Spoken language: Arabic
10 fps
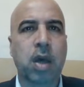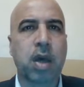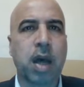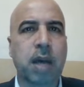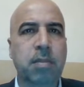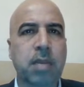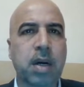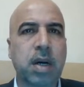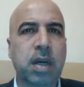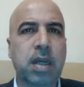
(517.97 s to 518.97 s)
آه،
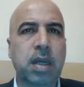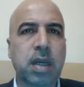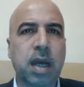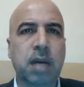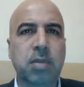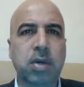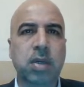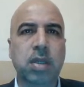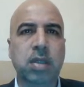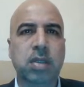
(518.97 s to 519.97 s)
أما
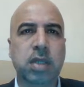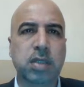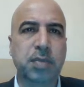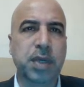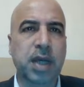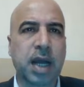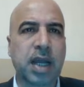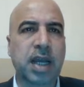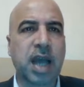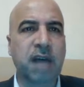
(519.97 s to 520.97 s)
الأمر تطبيق
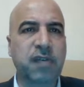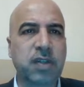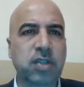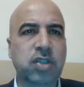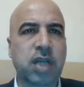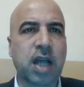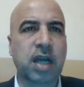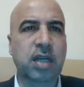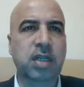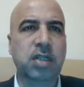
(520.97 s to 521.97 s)
على كافة
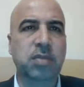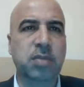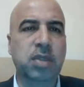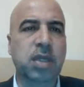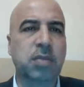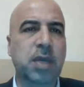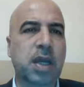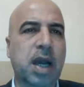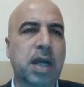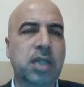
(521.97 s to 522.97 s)
الشرائح يتم
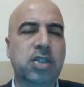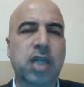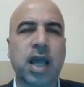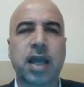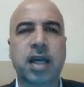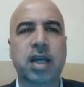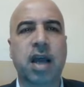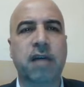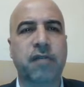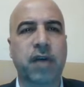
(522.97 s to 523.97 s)
التطبيق على الشرائح
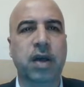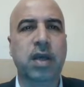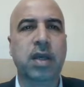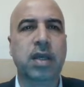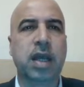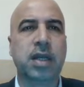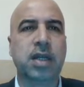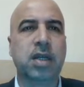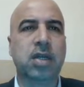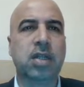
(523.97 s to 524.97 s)
كافة
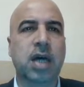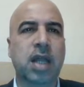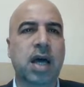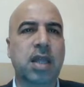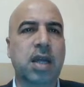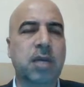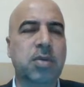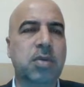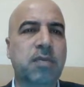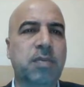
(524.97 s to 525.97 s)
يعني نختار هذا
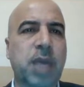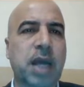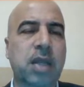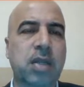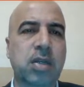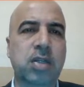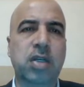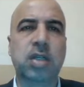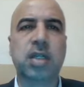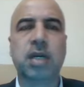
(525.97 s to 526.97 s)
الأمر بحيث أن
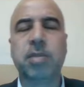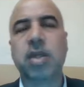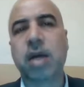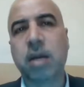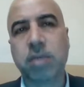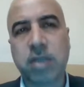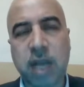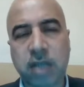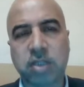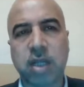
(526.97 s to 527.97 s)
عندنا مثلا
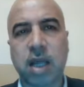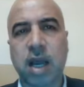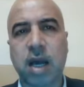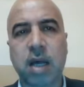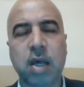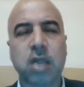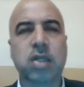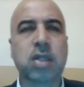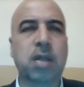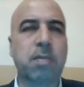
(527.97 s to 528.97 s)
15 شريحة
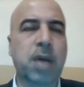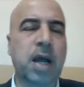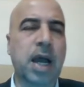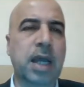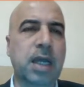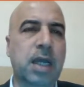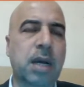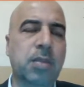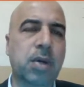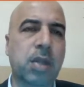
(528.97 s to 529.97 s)
تطبق هاي
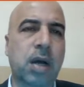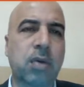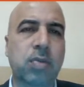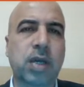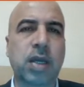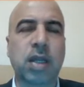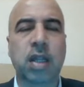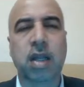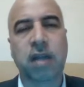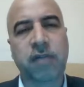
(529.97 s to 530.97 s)
الأمر أو
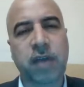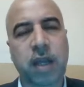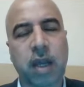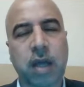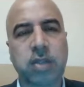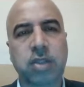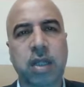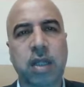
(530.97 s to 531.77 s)
تغيير الخلفية